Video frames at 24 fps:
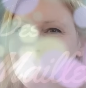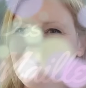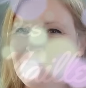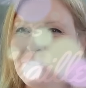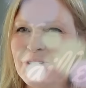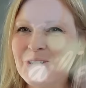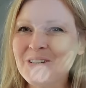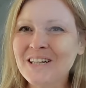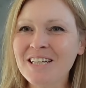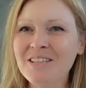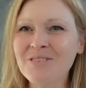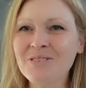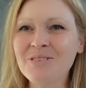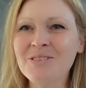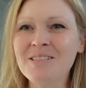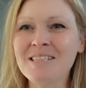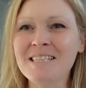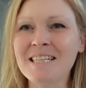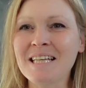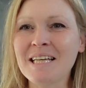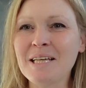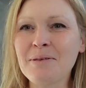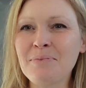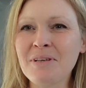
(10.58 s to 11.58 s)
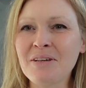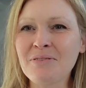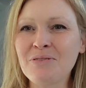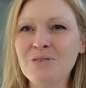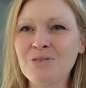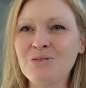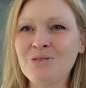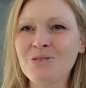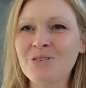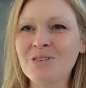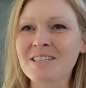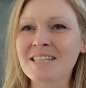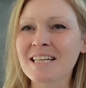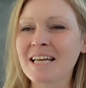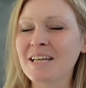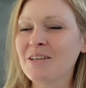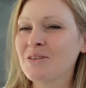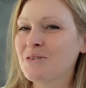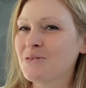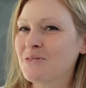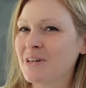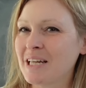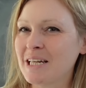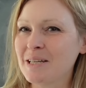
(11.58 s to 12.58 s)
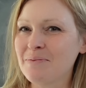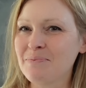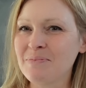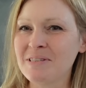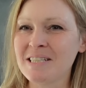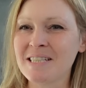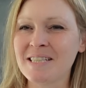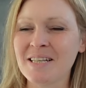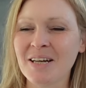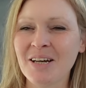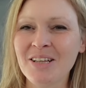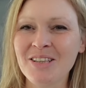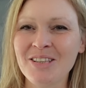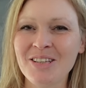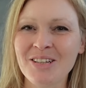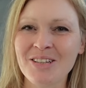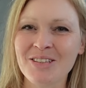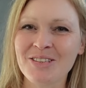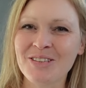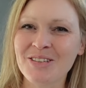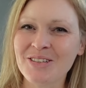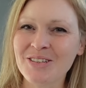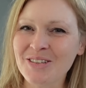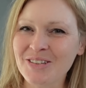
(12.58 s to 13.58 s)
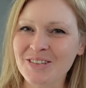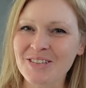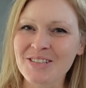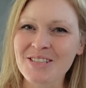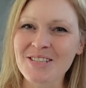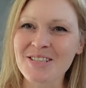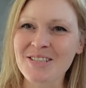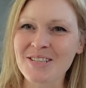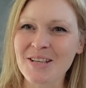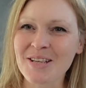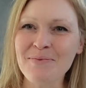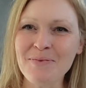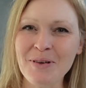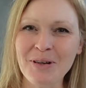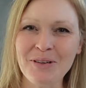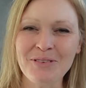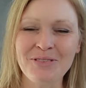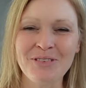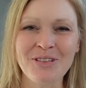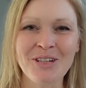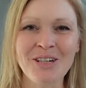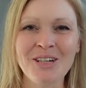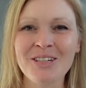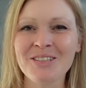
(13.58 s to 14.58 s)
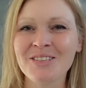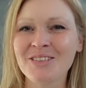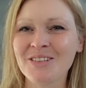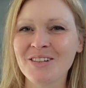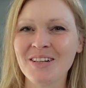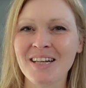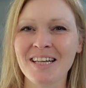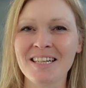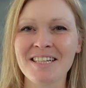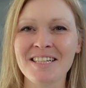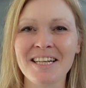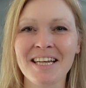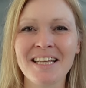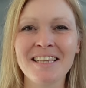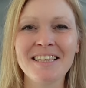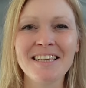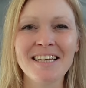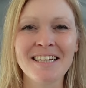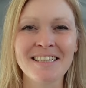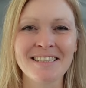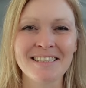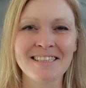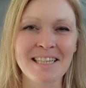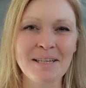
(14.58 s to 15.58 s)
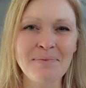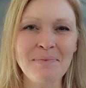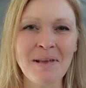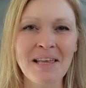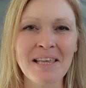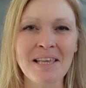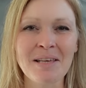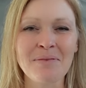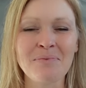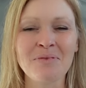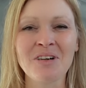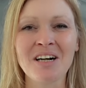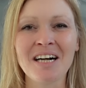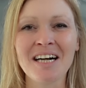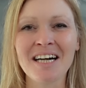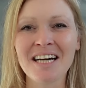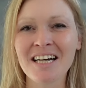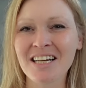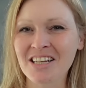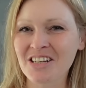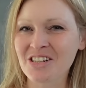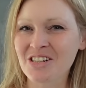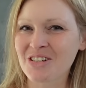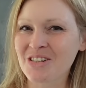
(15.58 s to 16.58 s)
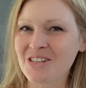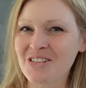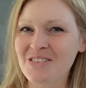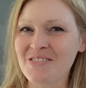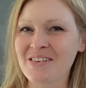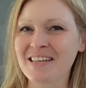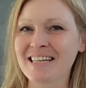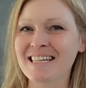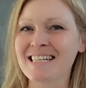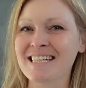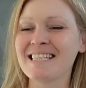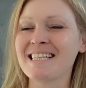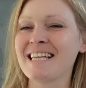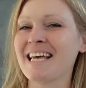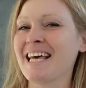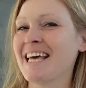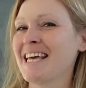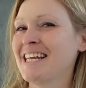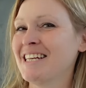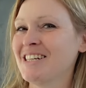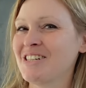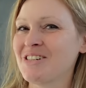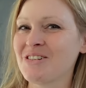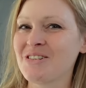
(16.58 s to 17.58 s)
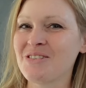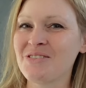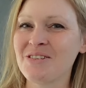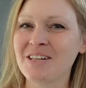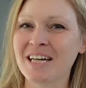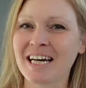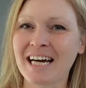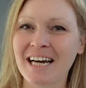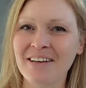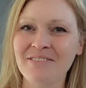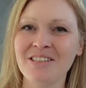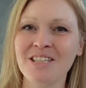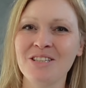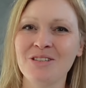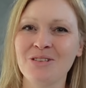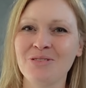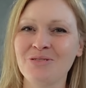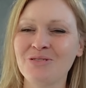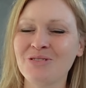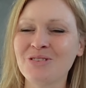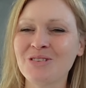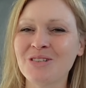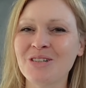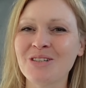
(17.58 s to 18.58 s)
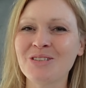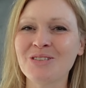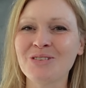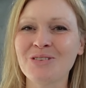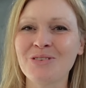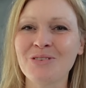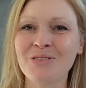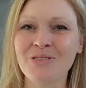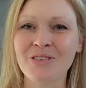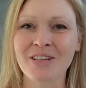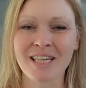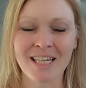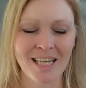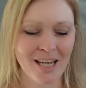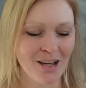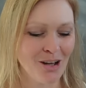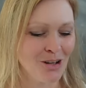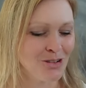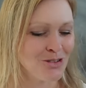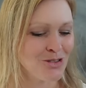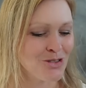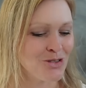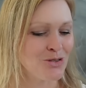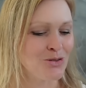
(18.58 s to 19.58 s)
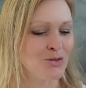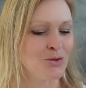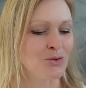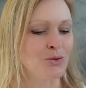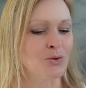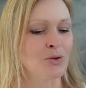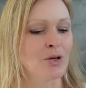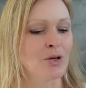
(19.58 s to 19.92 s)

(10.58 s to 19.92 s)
Bonjour à tous et bienvenue dans un nouvel épisode de Summer Vlog de la chaîne Démail et moi. Je suis Christelle, je suis ravie de vous retrouver en ce